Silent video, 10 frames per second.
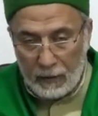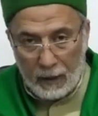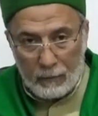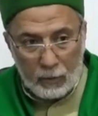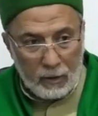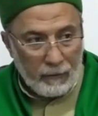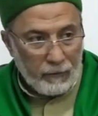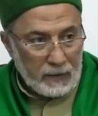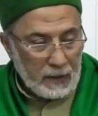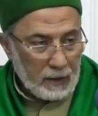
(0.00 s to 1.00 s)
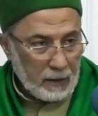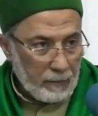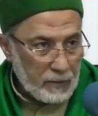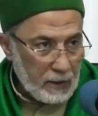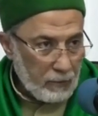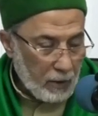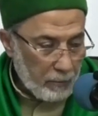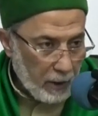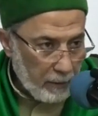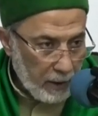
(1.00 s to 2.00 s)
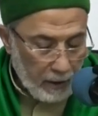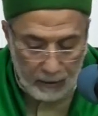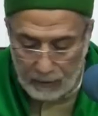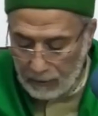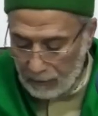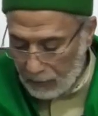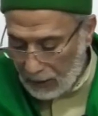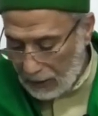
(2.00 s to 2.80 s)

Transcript: المتوفى سنة 50 و400 من